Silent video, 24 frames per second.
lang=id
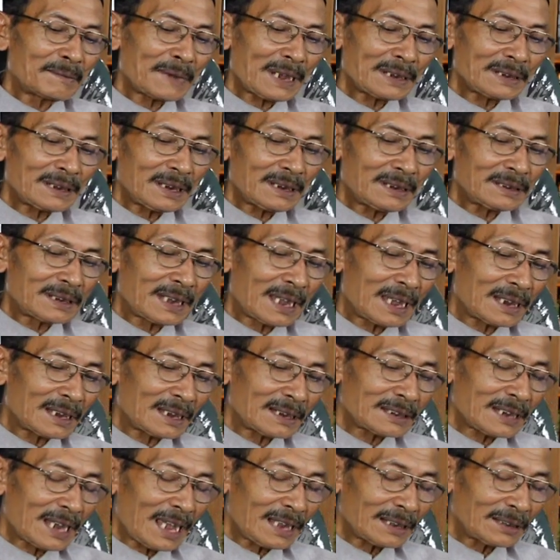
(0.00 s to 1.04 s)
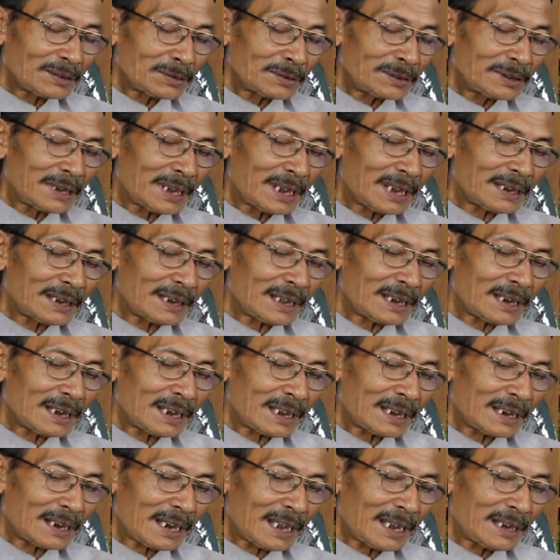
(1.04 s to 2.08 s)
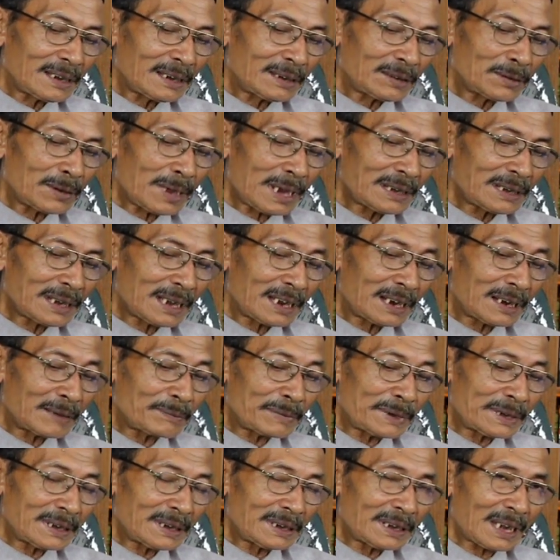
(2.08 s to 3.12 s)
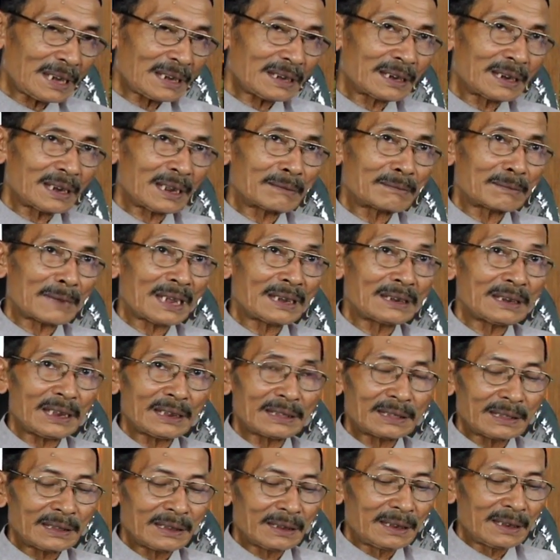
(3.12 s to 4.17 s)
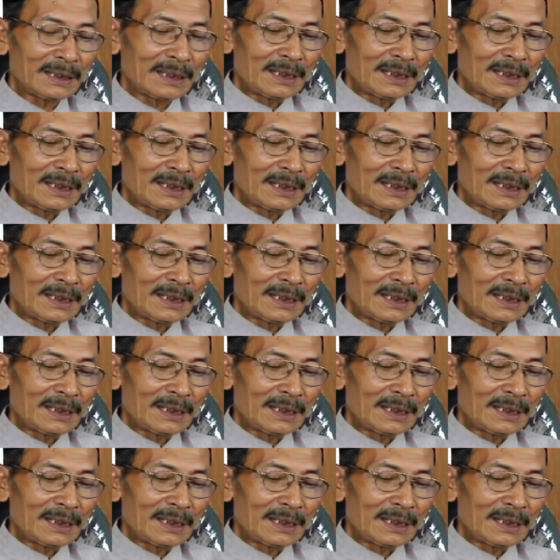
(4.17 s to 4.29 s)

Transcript: pasti satu di antara yang lain itu ada yang lebih dekat dengan mayit.